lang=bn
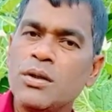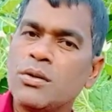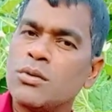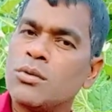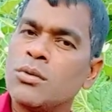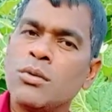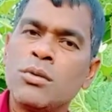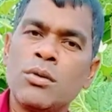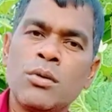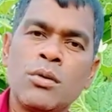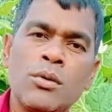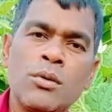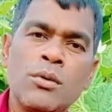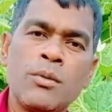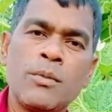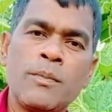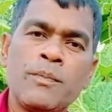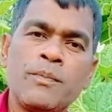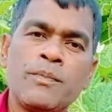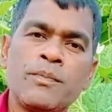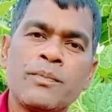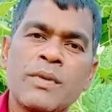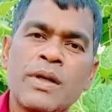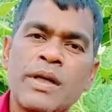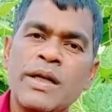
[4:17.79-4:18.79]
তো
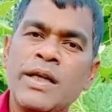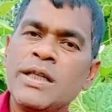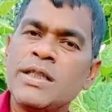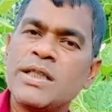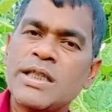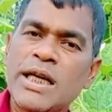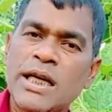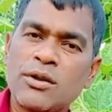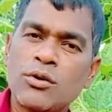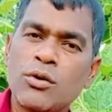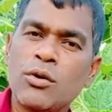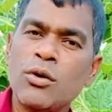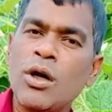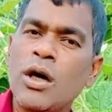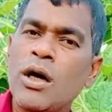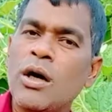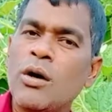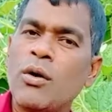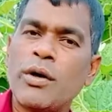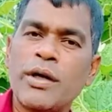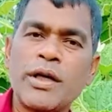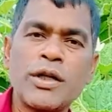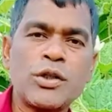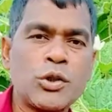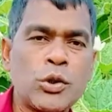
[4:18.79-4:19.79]
এই জাতগুলো
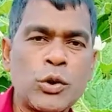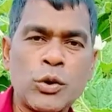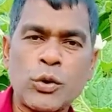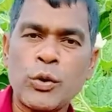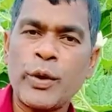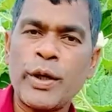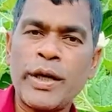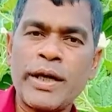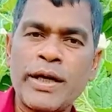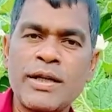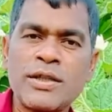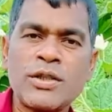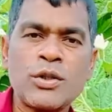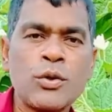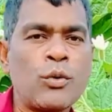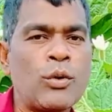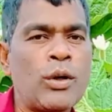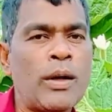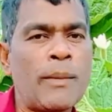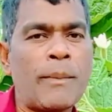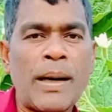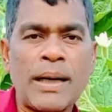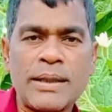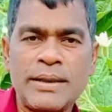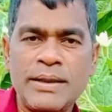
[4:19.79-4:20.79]
অনেক ছোট হয়ে গেছে ওগুলো
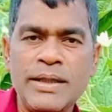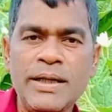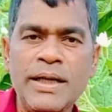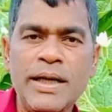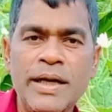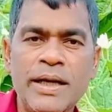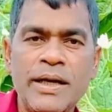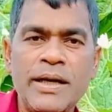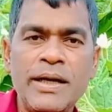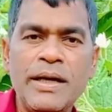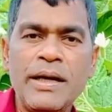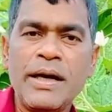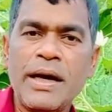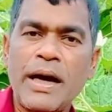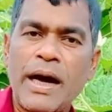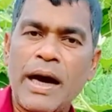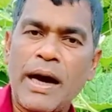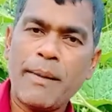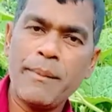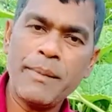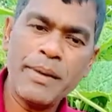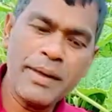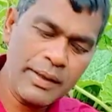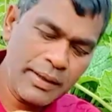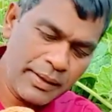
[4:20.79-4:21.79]
বাদ দিয়ে
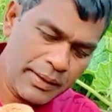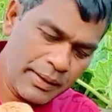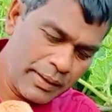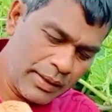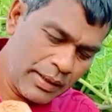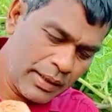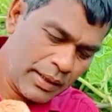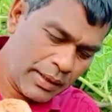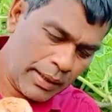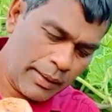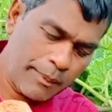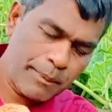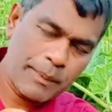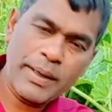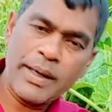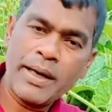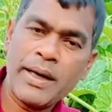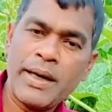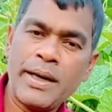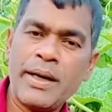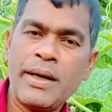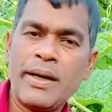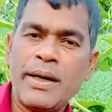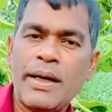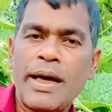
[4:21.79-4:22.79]
আমি
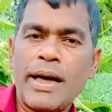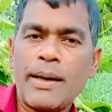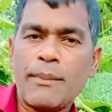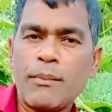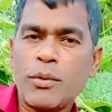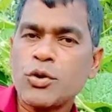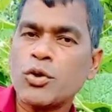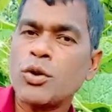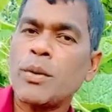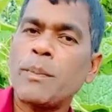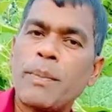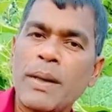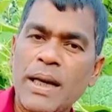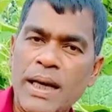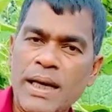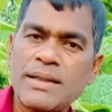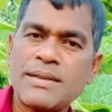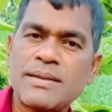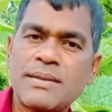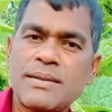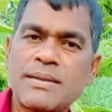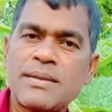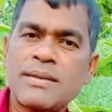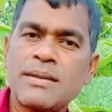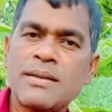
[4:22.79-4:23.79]
প্রায় এক বছর প্লাস
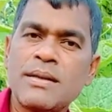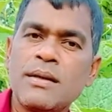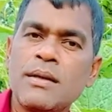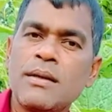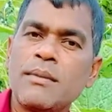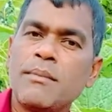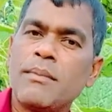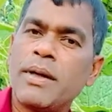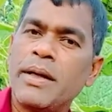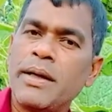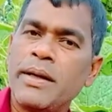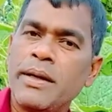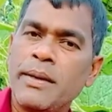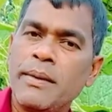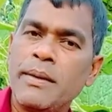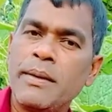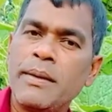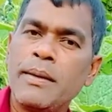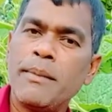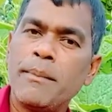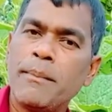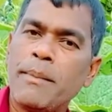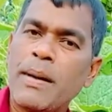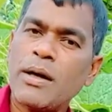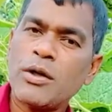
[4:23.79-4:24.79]
মানে
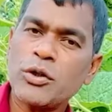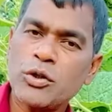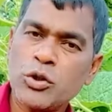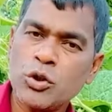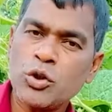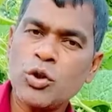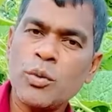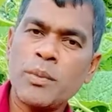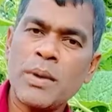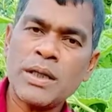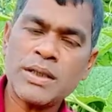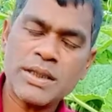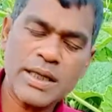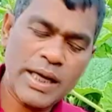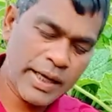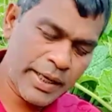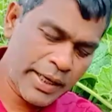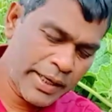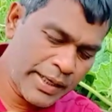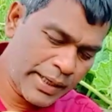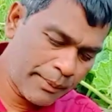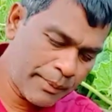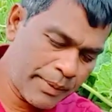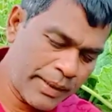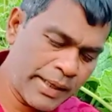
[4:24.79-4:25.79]
বারো চোদ্দো মাস
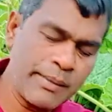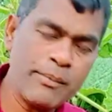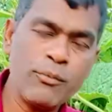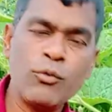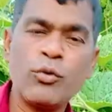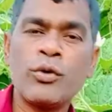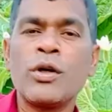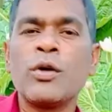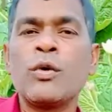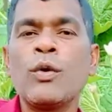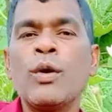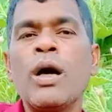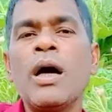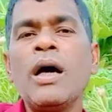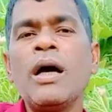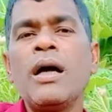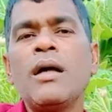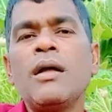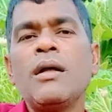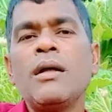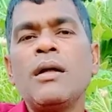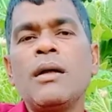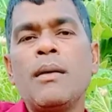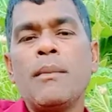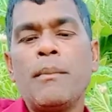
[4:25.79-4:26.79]
আগেই আমি এই মুরগিগুলো
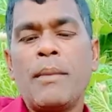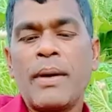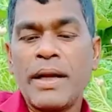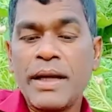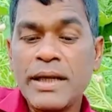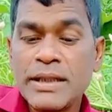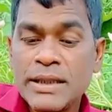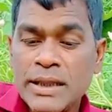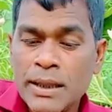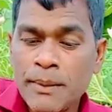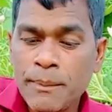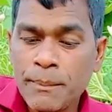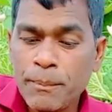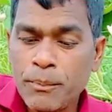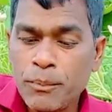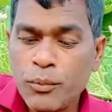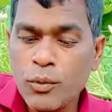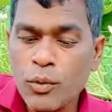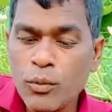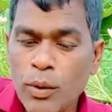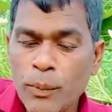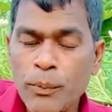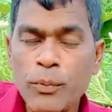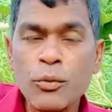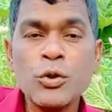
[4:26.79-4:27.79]
মানে এদের
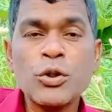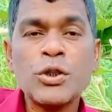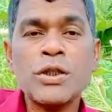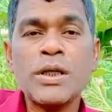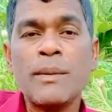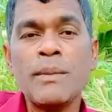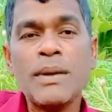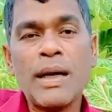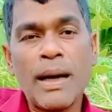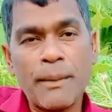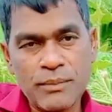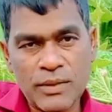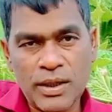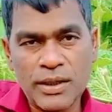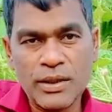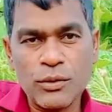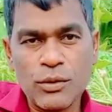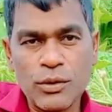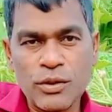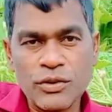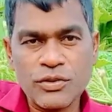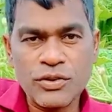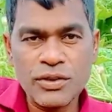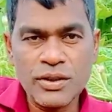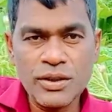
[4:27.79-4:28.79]
পূর্বপুরুষকে আমি আমদানি
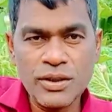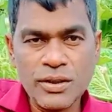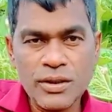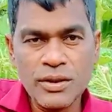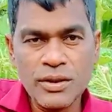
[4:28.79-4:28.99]
করেছি